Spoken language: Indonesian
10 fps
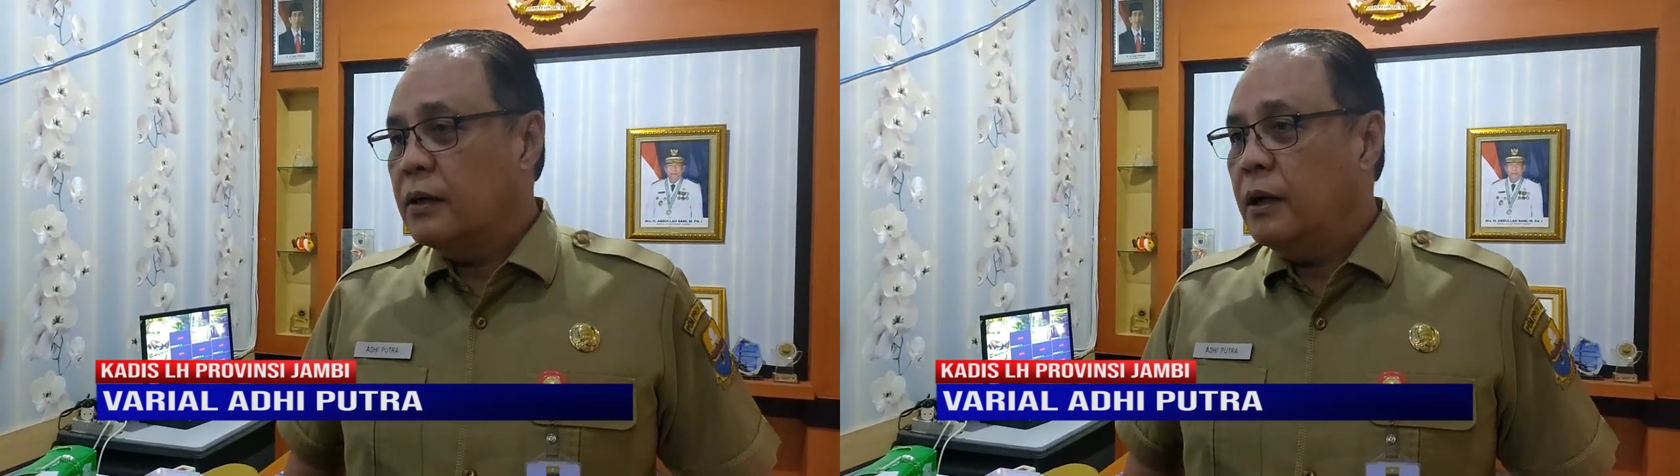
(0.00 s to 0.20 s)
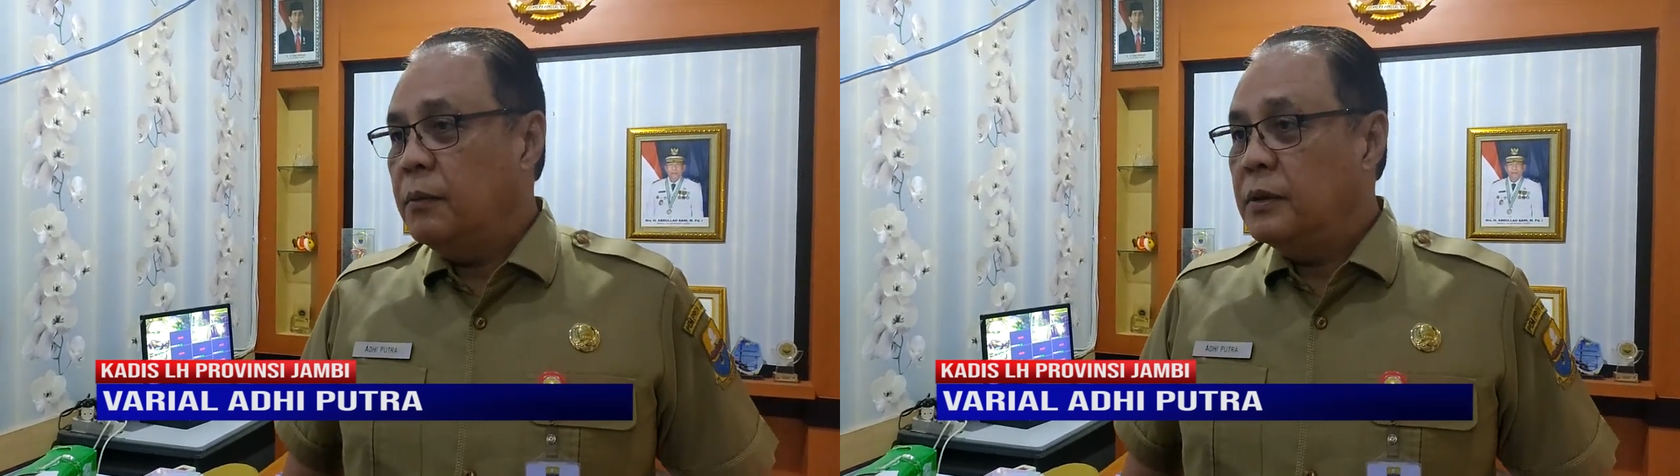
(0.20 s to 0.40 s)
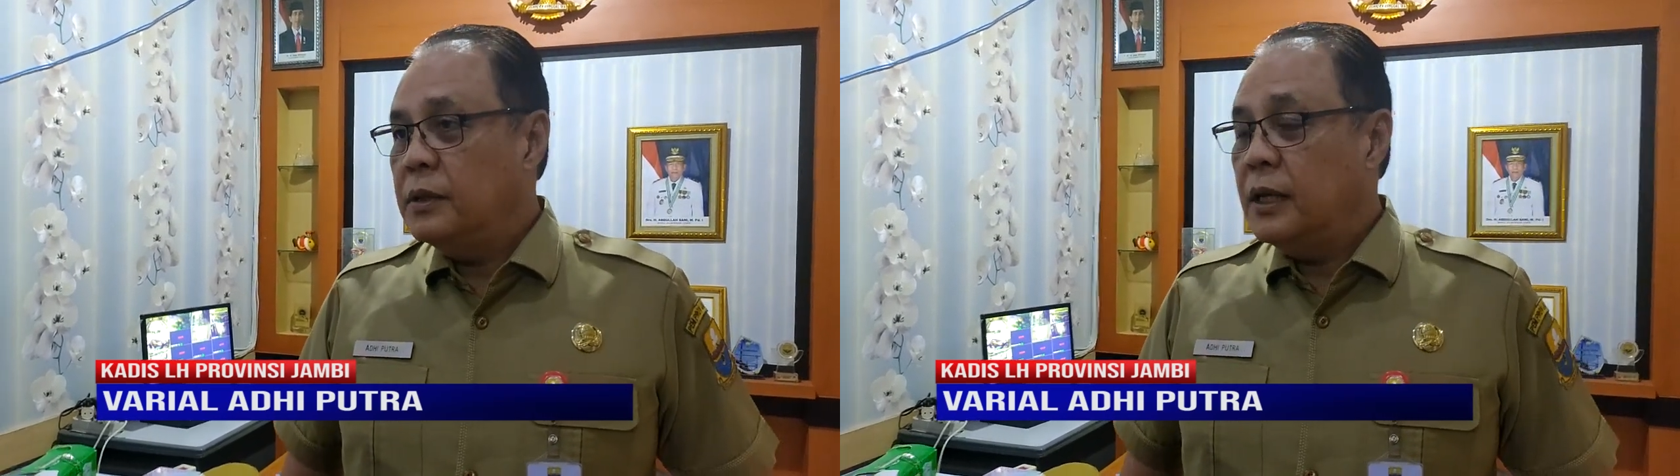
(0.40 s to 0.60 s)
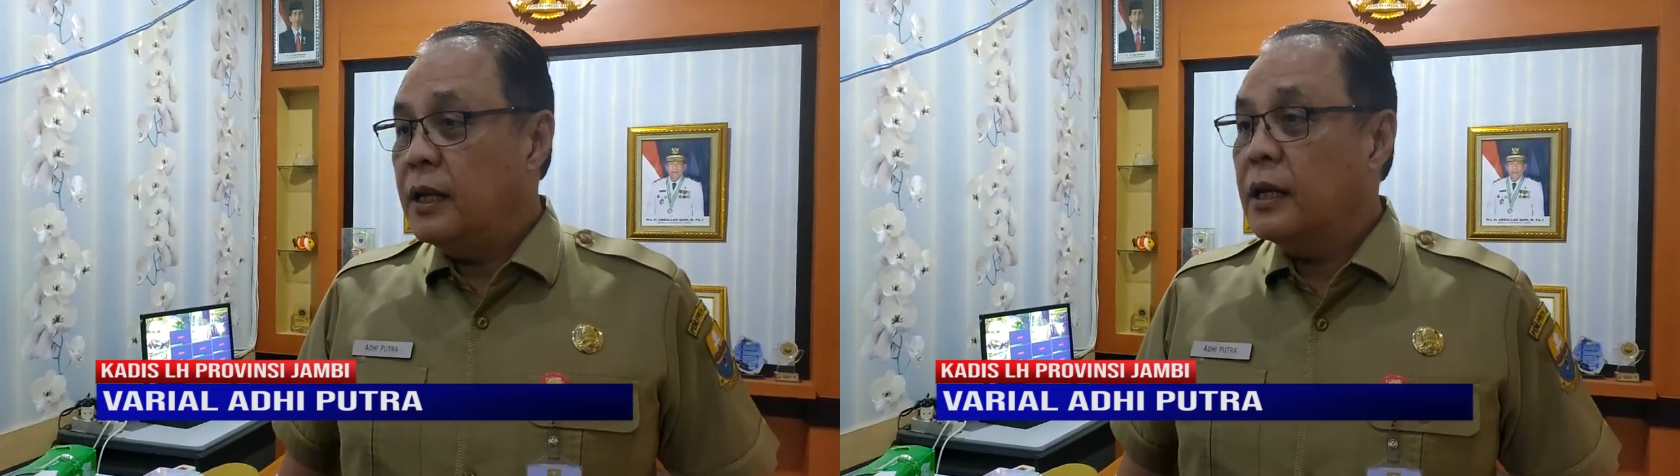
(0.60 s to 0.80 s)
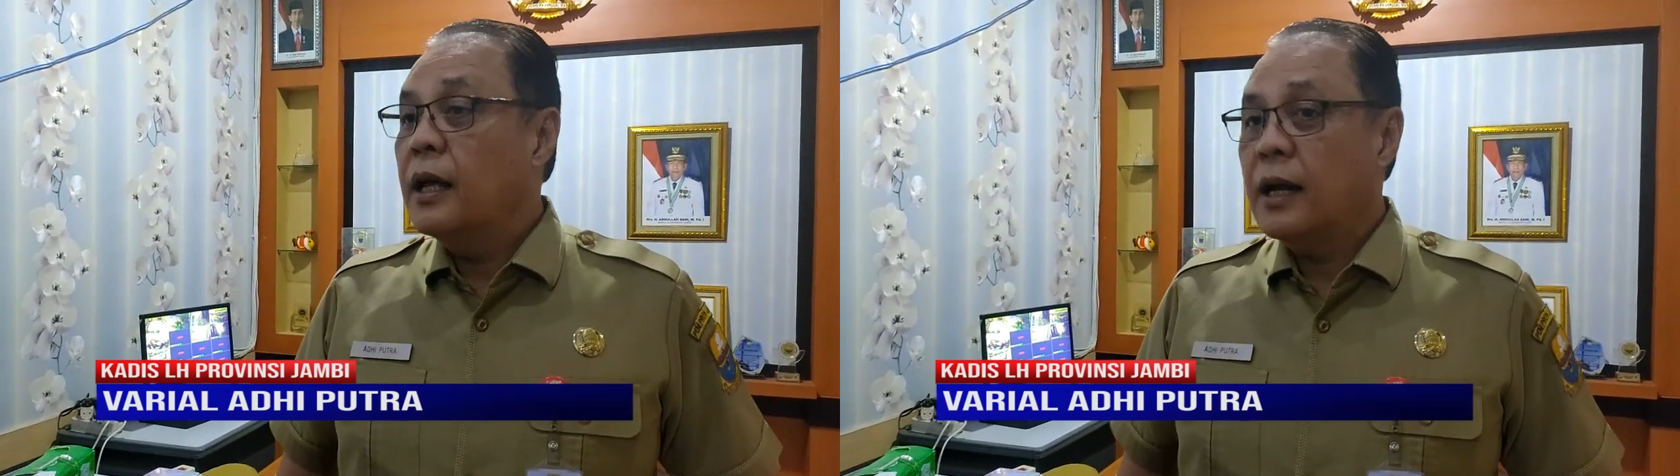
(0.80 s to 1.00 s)
eh, emisi
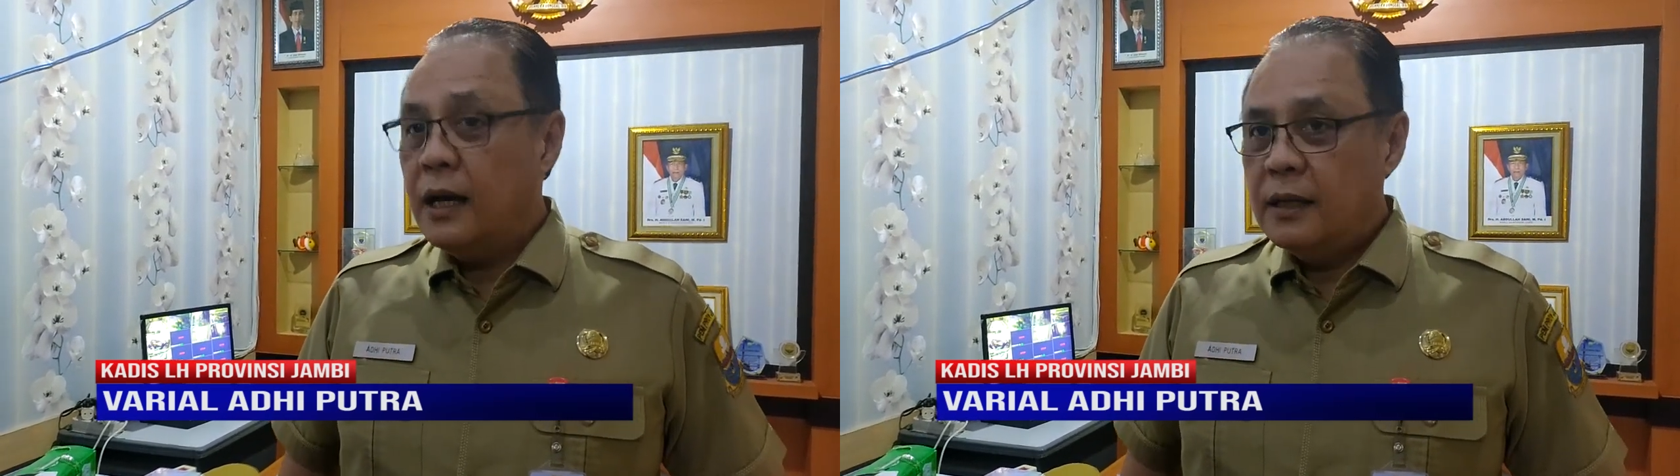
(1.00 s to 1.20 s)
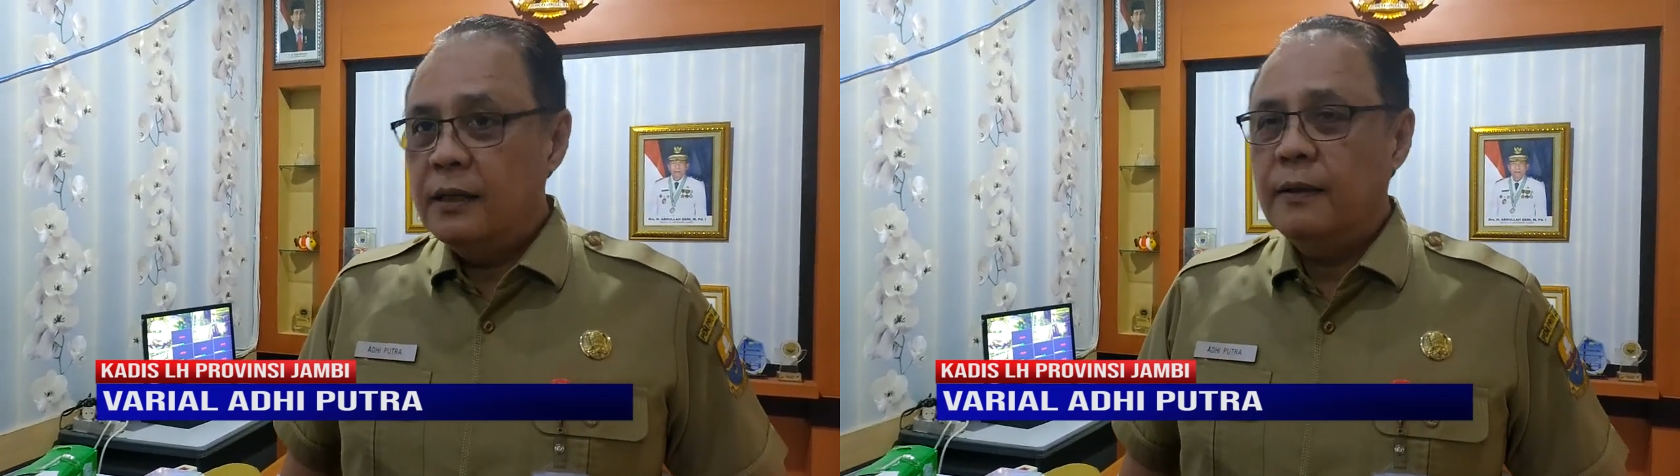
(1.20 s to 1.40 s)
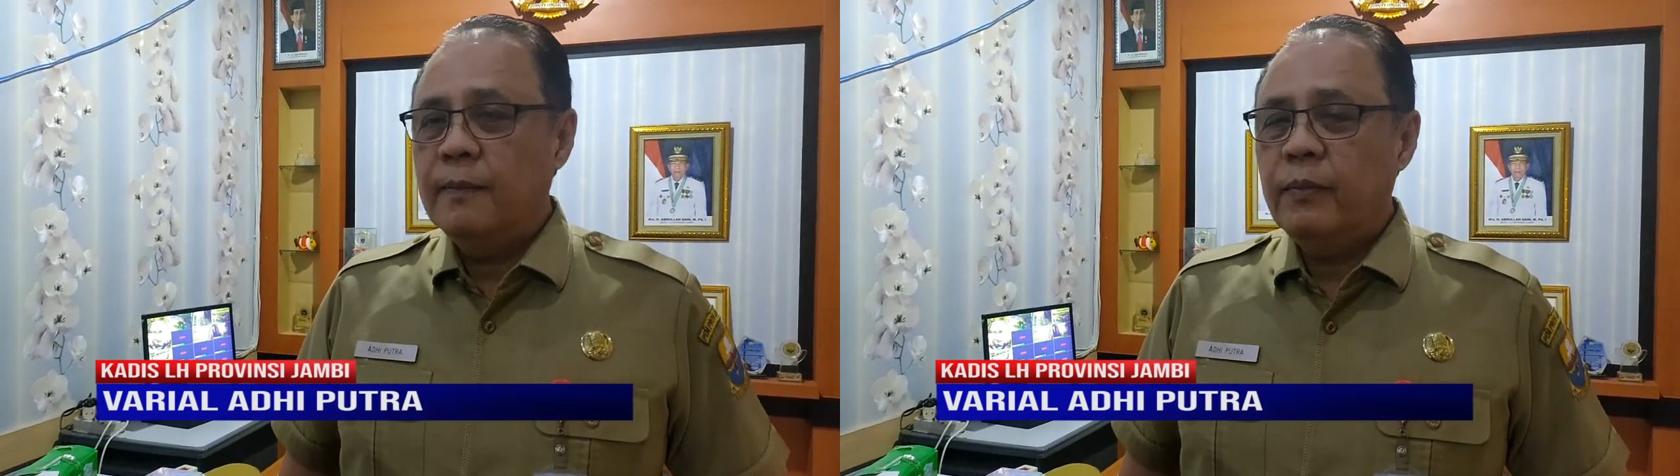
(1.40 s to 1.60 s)
dari kendaraan ya